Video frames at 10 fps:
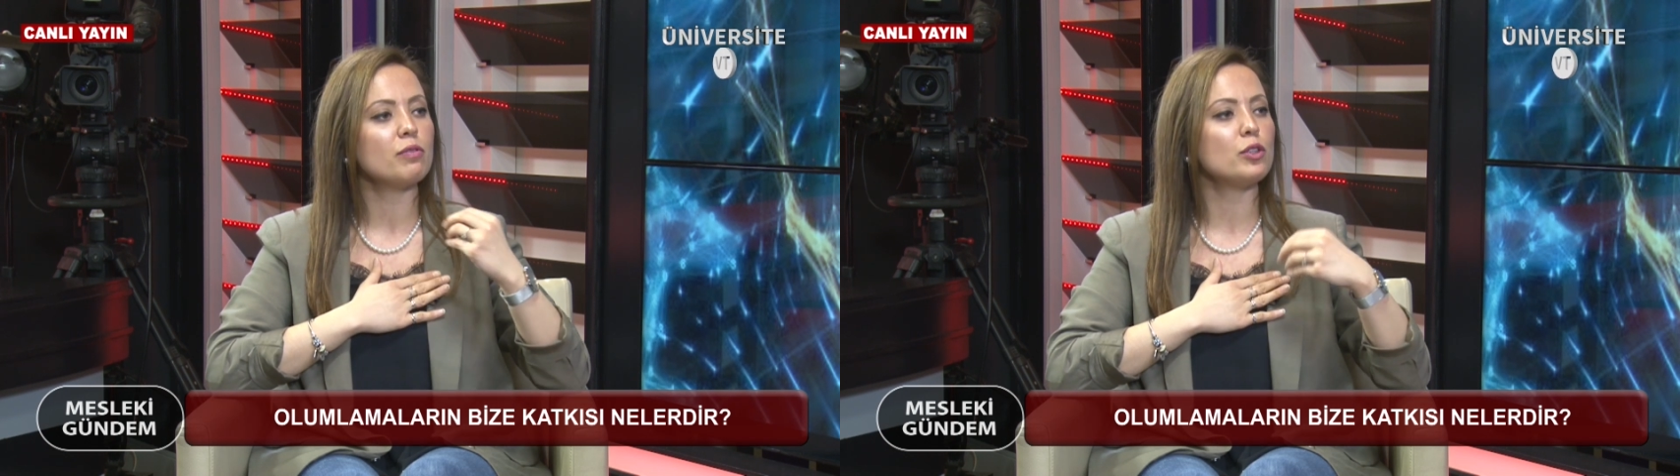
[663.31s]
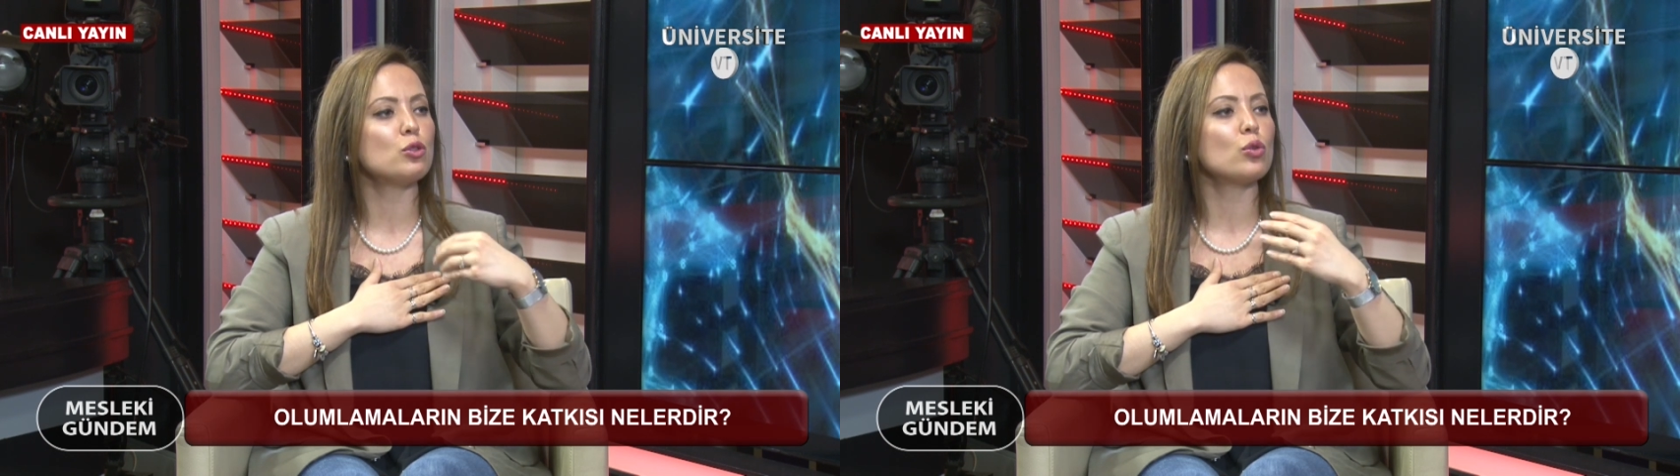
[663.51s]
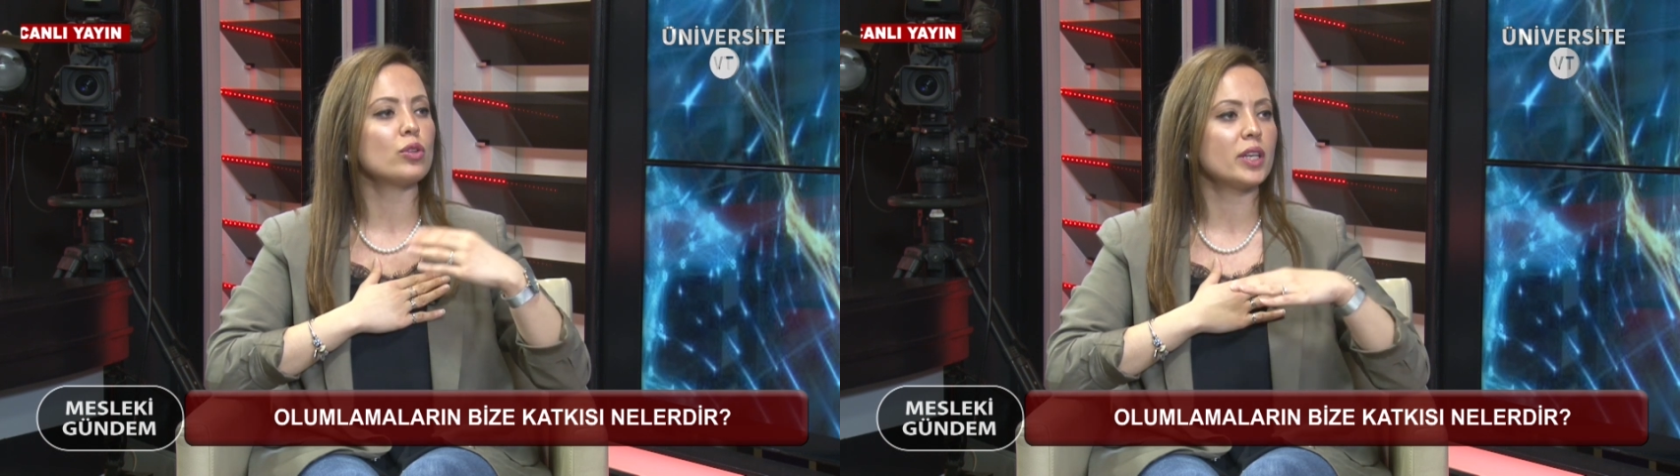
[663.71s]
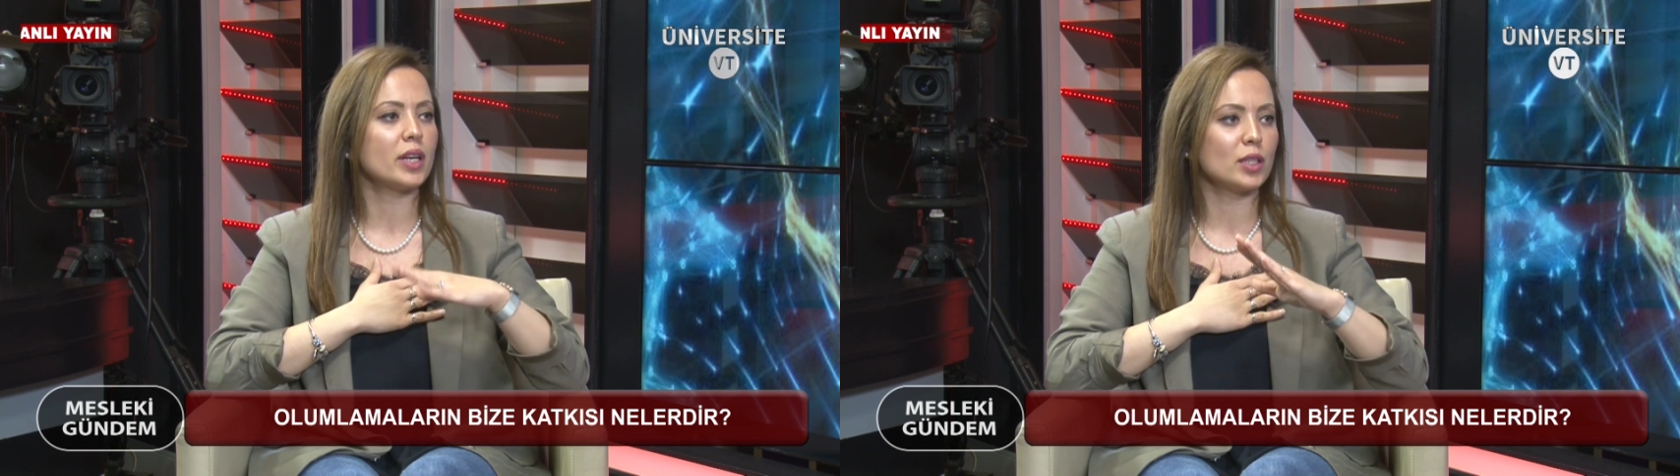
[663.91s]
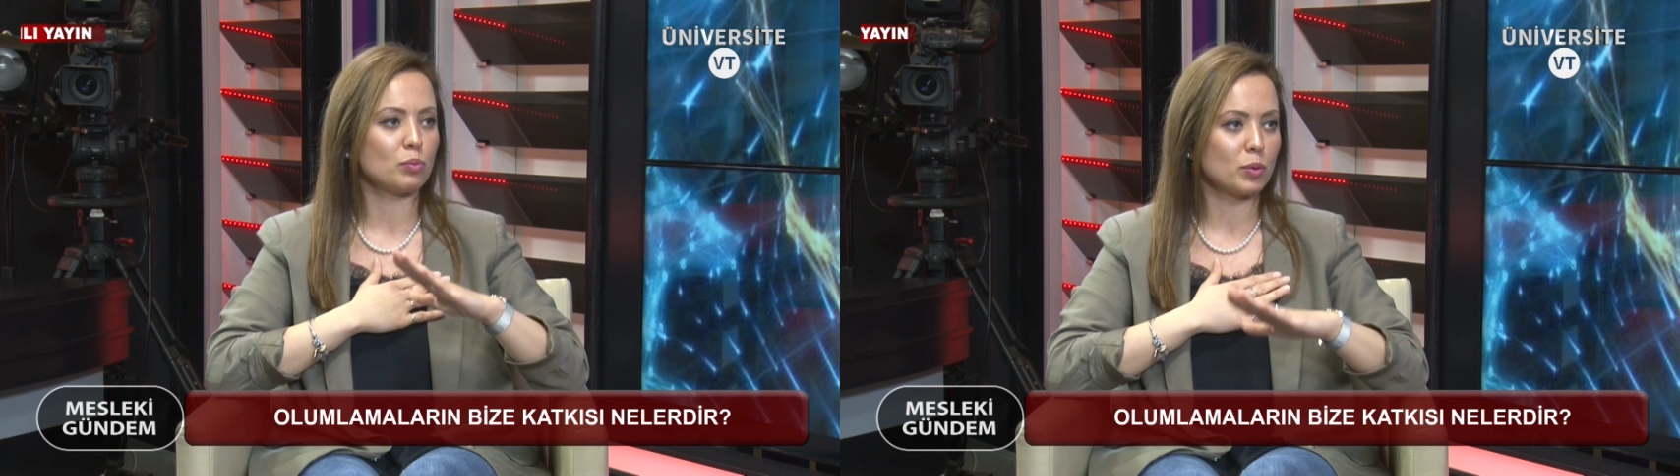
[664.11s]
vizyon
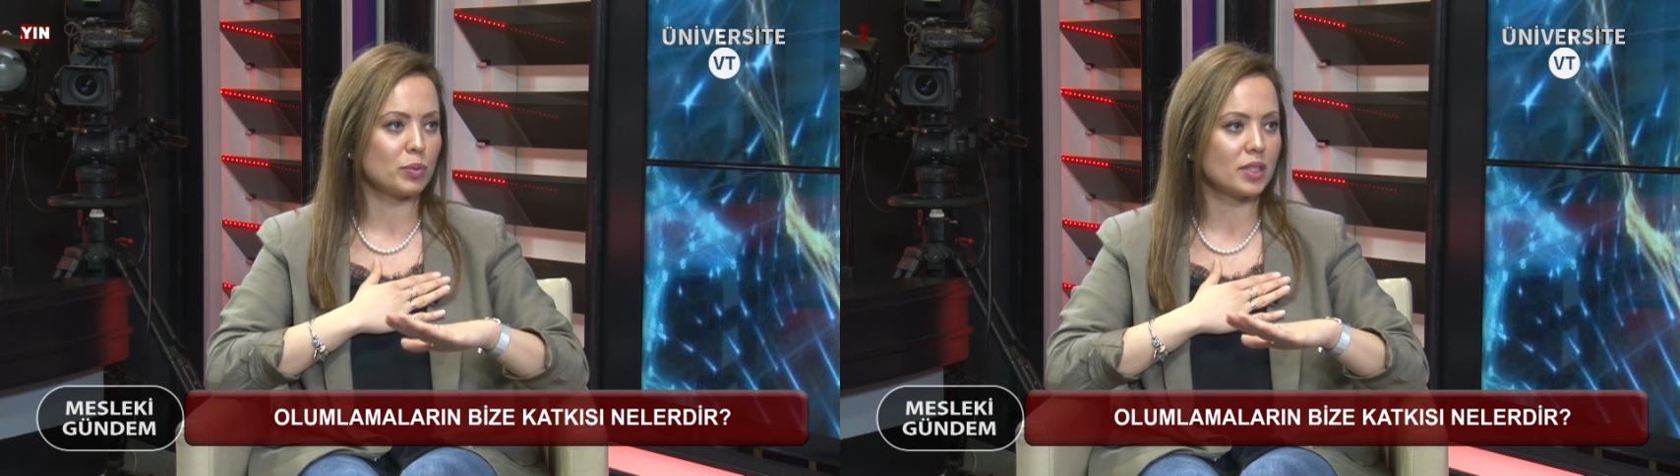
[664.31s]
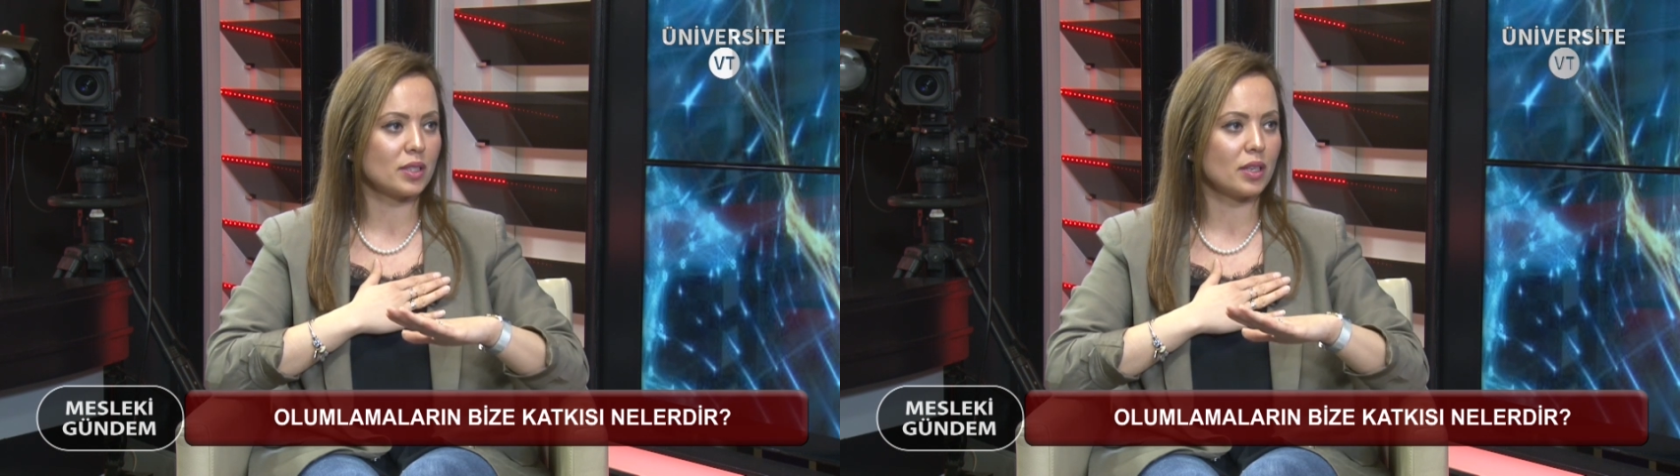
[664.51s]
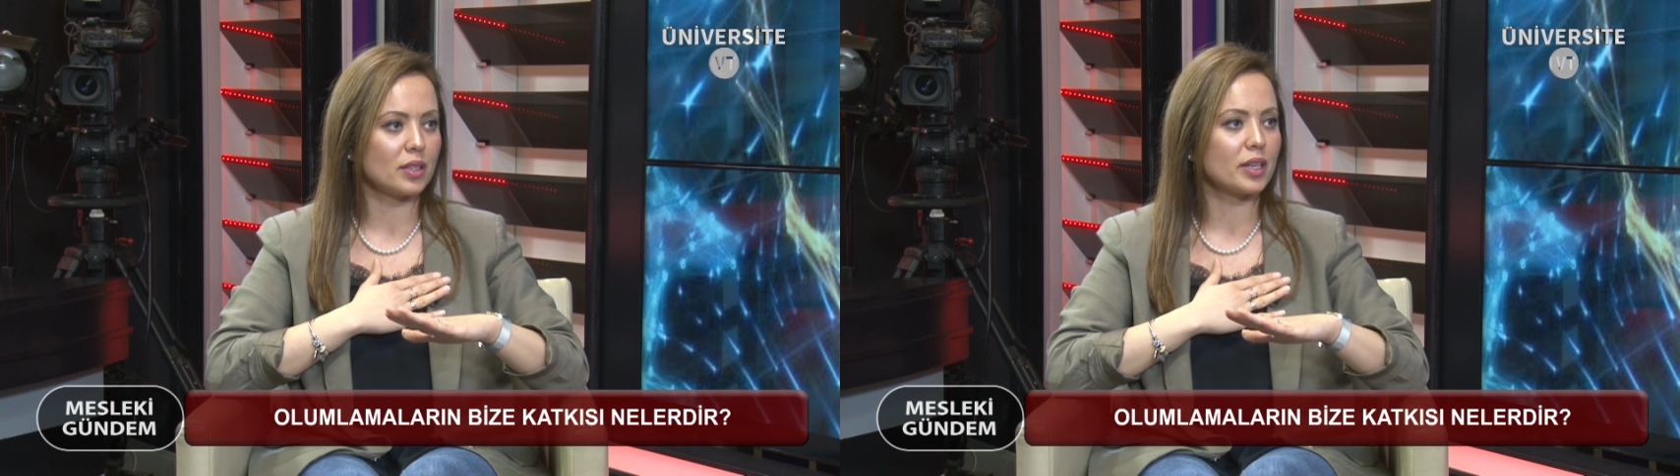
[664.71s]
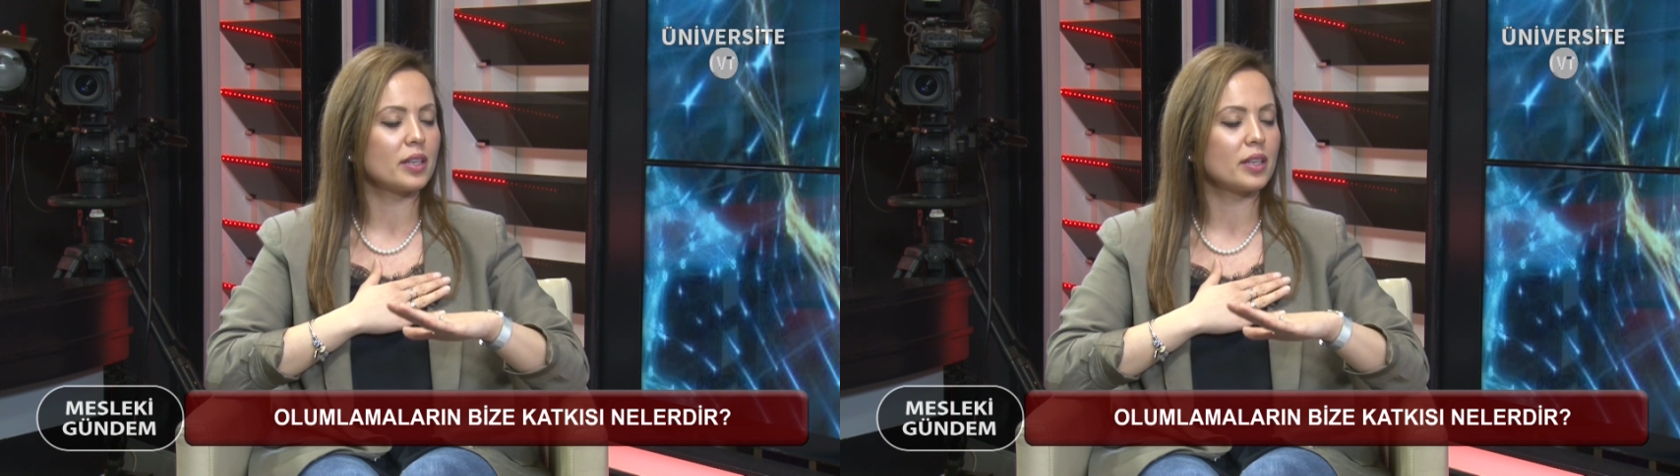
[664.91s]
yaratmamı sağlar.